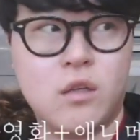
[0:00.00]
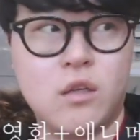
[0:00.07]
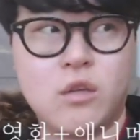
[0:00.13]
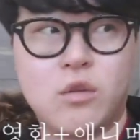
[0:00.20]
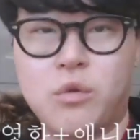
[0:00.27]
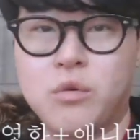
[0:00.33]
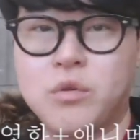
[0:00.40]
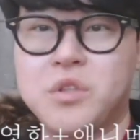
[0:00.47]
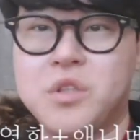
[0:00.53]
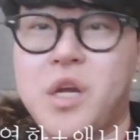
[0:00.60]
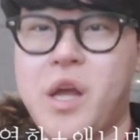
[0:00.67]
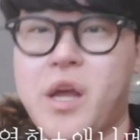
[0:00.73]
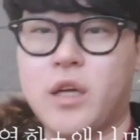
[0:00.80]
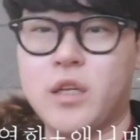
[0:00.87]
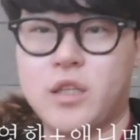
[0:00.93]

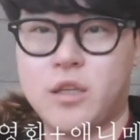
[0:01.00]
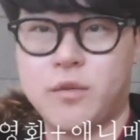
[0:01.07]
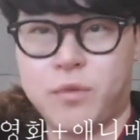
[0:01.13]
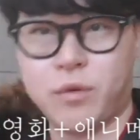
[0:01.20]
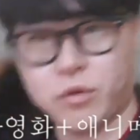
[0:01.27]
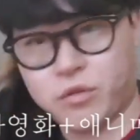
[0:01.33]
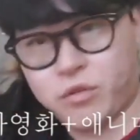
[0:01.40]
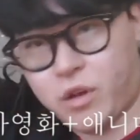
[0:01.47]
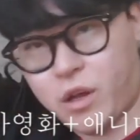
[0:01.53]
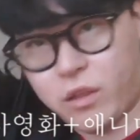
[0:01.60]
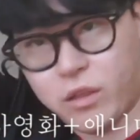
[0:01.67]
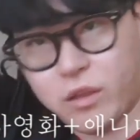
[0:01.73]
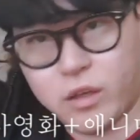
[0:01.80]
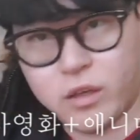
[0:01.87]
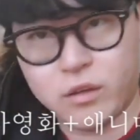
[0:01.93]
동시에 같이 볼 수
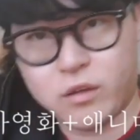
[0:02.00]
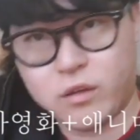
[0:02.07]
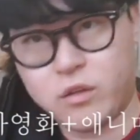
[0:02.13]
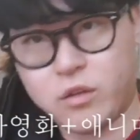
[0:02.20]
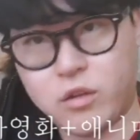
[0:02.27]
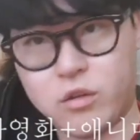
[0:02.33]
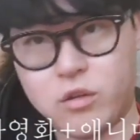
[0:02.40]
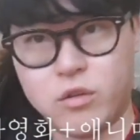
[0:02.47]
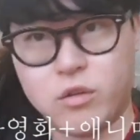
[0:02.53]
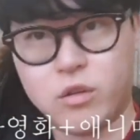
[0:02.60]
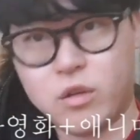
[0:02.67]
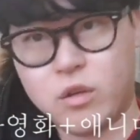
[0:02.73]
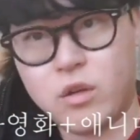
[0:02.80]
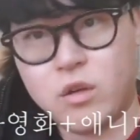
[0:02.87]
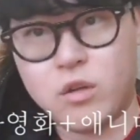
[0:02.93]
있는
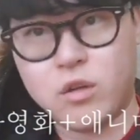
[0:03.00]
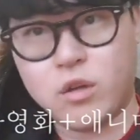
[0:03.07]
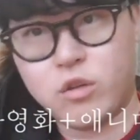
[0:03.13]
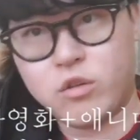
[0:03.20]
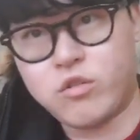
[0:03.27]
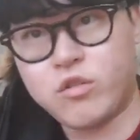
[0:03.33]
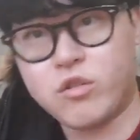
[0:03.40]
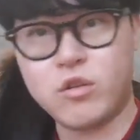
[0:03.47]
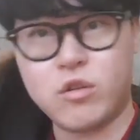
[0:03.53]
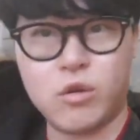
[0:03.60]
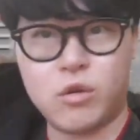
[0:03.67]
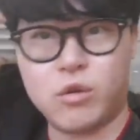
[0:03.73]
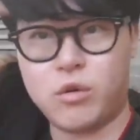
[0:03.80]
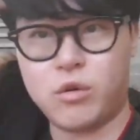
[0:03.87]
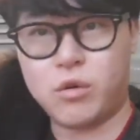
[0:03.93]

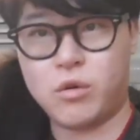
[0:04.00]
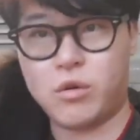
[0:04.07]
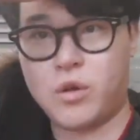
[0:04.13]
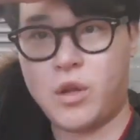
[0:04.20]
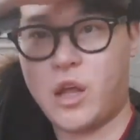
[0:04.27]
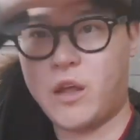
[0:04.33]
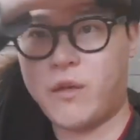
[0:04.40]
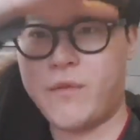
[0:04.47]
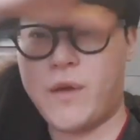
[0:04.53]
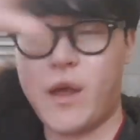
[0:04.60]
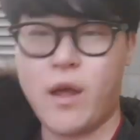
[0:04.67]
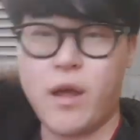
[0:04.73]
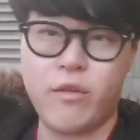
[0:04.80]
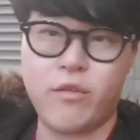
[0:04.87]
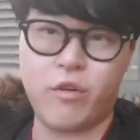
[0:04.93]
연출로
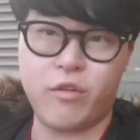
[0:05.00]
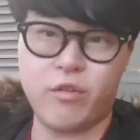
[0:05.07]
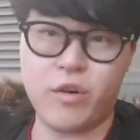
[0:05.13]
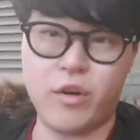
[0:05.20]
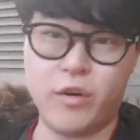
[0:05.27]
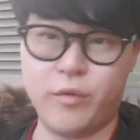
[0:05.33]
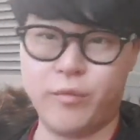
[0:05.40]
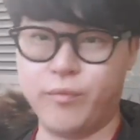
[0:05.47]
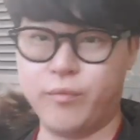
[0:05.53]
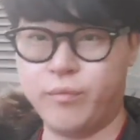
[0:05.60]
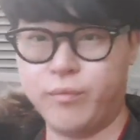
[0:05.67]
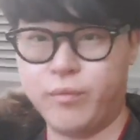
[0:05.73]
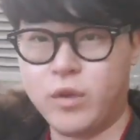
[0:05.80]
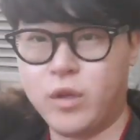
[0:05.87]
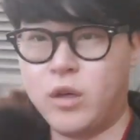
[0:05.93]
임해져서
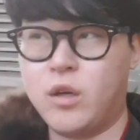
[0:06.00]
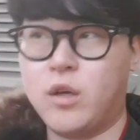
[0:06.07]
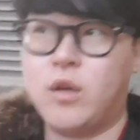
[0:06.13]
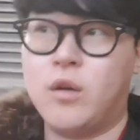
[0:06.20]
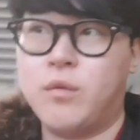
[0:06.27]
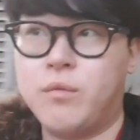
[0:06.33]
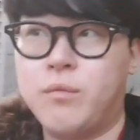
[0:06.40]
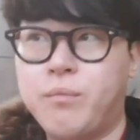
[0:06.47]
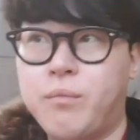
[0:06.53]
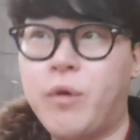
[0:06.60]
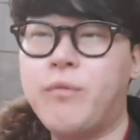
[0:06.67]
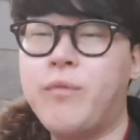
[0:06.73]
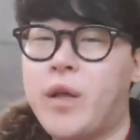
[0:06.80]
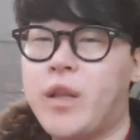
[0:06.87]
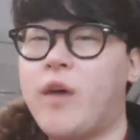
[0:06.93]

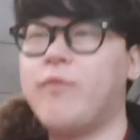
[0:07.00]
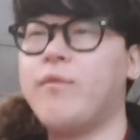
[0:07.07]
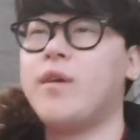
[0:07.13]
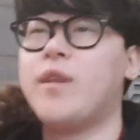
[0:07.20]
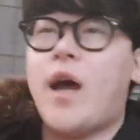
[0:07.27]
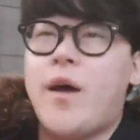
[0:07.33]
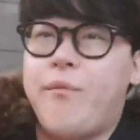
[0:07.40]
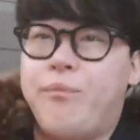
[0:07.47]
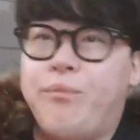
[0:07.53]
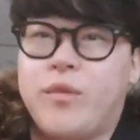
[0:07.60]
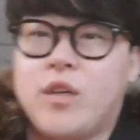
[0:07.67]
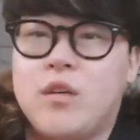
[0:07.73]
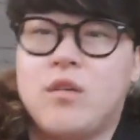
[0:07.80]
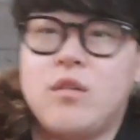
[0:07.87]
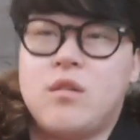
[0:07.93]
범원합니다.
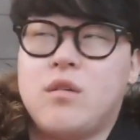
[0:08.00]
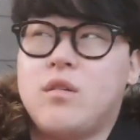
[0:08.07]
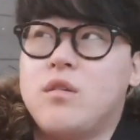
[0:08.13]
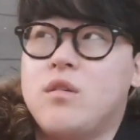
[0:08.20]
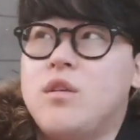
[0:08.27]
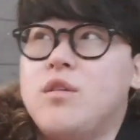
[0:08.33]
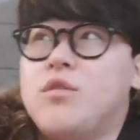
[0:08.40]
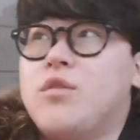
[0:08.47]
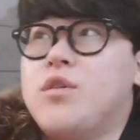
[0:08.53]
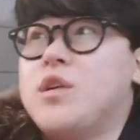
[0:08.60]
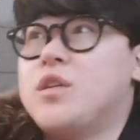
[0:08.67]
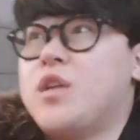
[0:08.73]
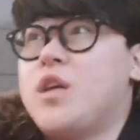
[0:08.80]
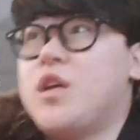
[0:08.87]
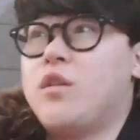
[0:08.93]
그리고
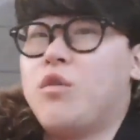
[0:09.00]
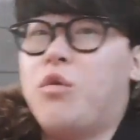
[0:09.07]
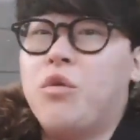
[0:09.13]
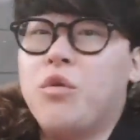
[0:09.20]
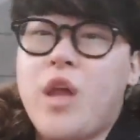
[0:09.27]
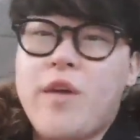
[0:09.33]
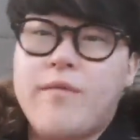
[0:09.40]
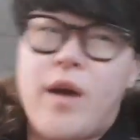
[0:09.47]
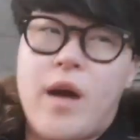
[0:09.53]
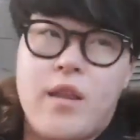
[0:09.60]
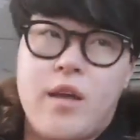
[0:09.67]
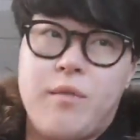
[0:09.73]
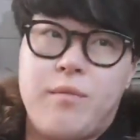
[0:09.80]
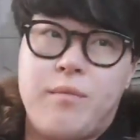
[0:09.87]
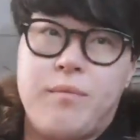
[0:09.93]
이젠 5대 만의